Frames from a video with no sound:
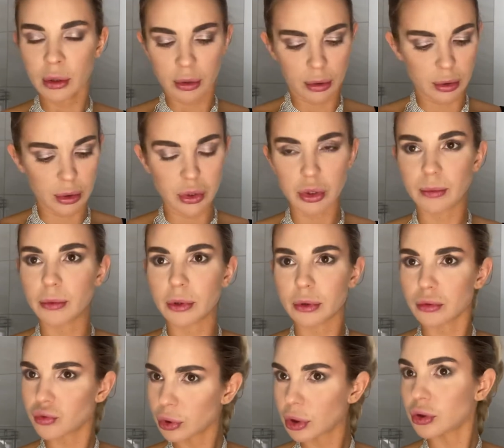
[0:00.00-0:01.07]
с ними.
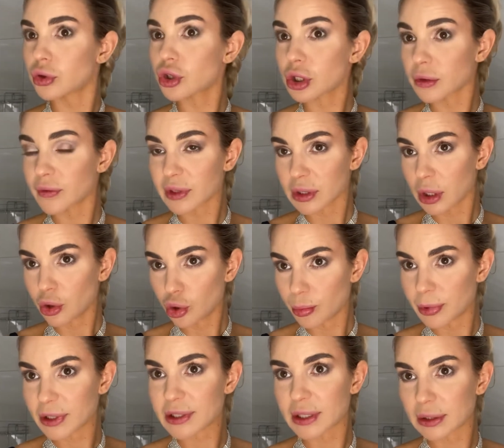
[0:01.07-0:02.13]
Ну, такие тоже
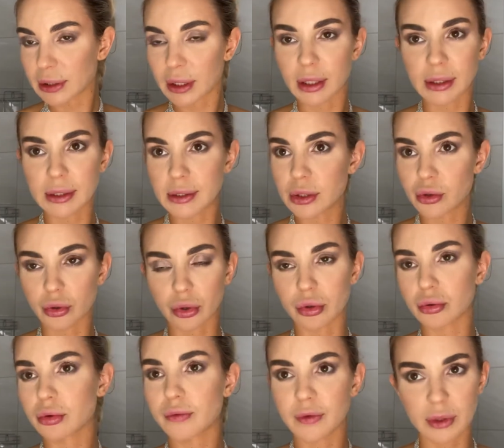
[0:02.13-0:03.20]
твердолобые, кстати, как козероги.
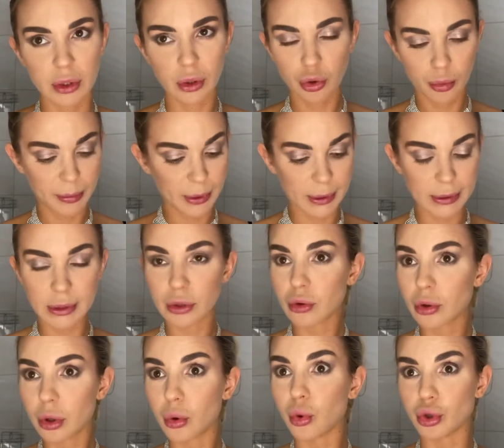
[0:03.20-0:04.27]
Но твердолобие
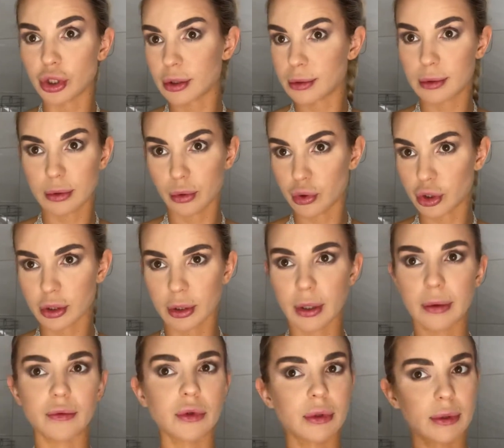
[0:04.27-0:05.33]
козерога очень сложно
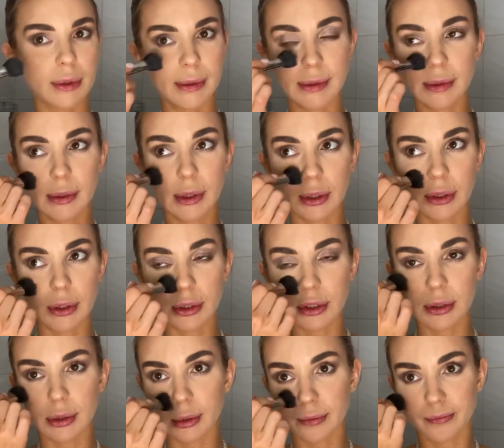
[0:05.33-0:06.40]
кого-то найти,
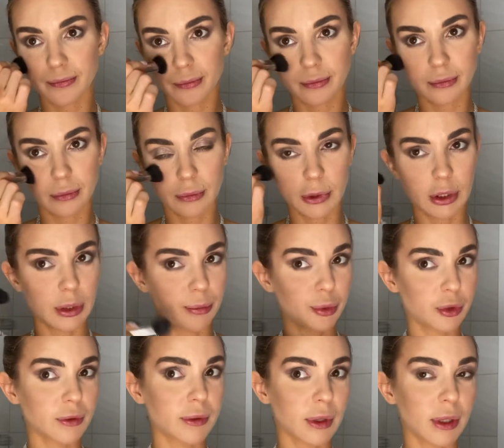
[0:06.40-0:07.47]
конечно. Это
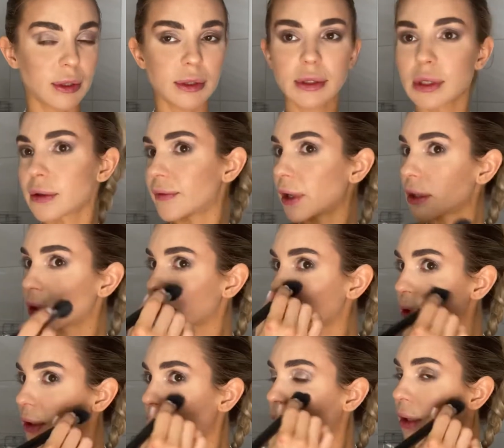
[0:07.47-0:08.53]
просто консерватор
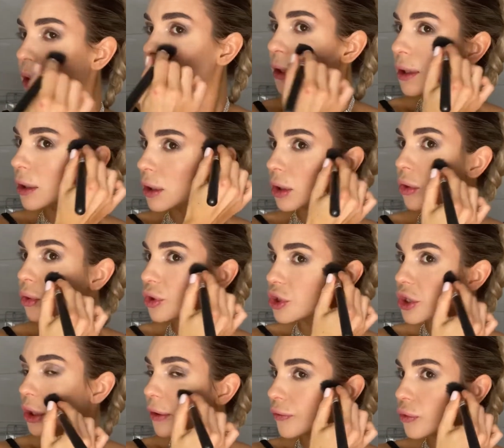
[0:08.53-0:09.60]
до
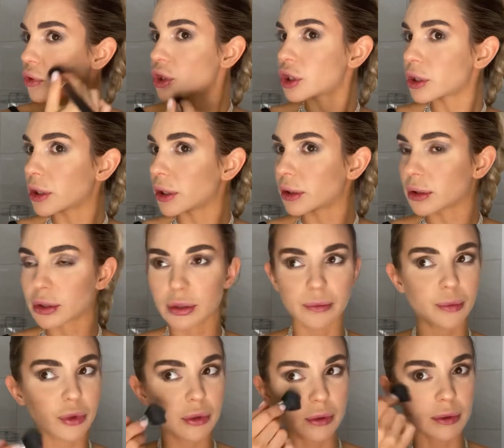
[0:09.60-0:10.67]
кончиков ушей. Это же
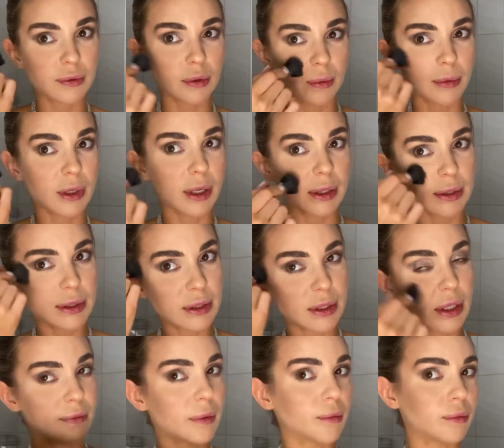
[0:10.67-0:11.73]
просто своим
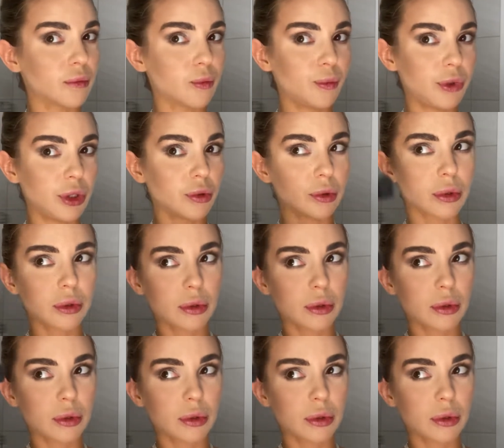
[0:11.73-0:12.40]
консервом бьет.